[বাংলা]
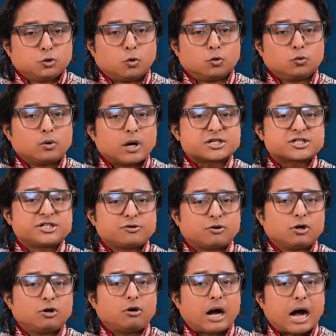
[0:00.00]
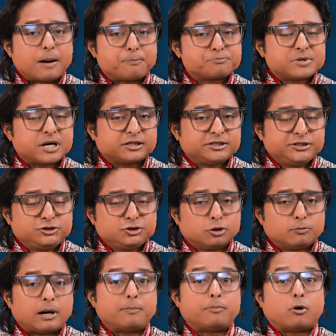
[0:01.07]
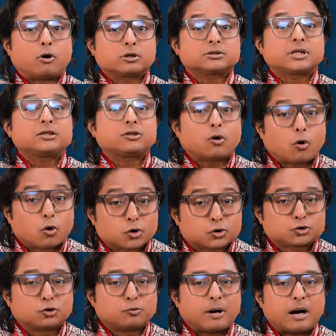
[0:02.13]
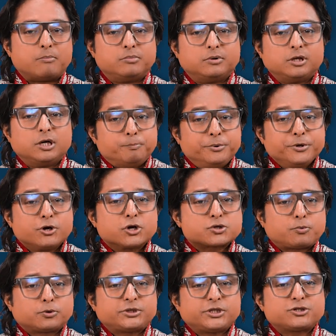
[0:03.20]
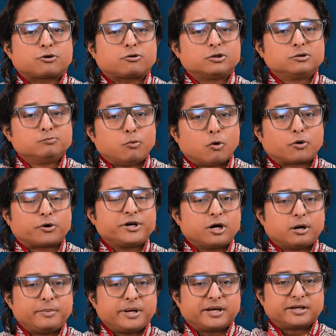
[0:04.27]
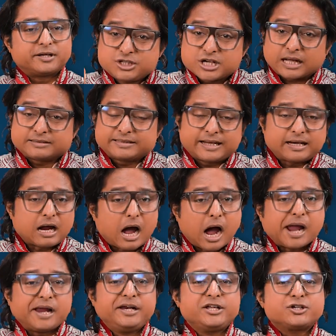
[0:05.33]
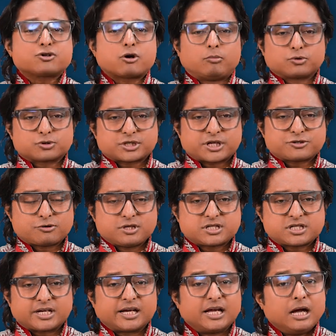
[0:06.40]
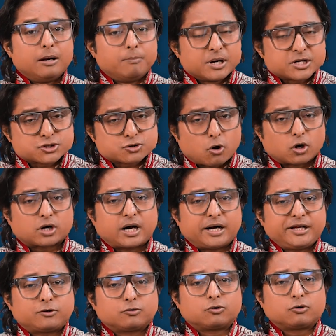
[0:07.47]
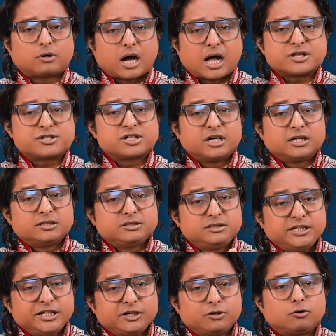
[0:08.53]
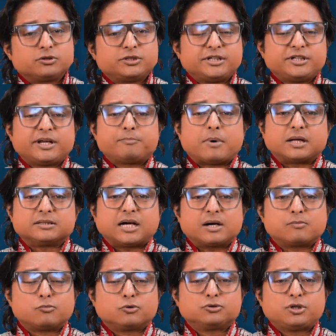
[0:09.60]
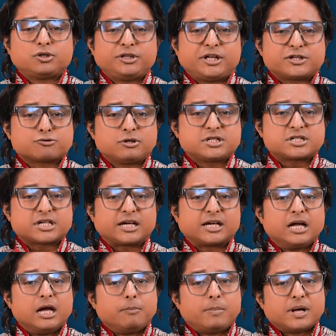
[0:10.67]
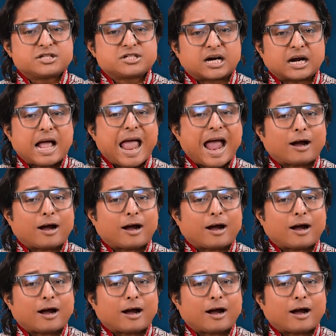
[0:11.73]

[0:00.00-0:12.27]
ধনু রাশি হলো আপনার দ্বিতীয় ভাব অর্থাৎ অর্থভাব বৃহস্পতি যখন বকরি হবে যাদের আইনি সমস্যা চলছে বা সরকারি কোনো কাজ দীর্ঘদিনে বাধার মধ্য দিয়ে চলছে বা যারা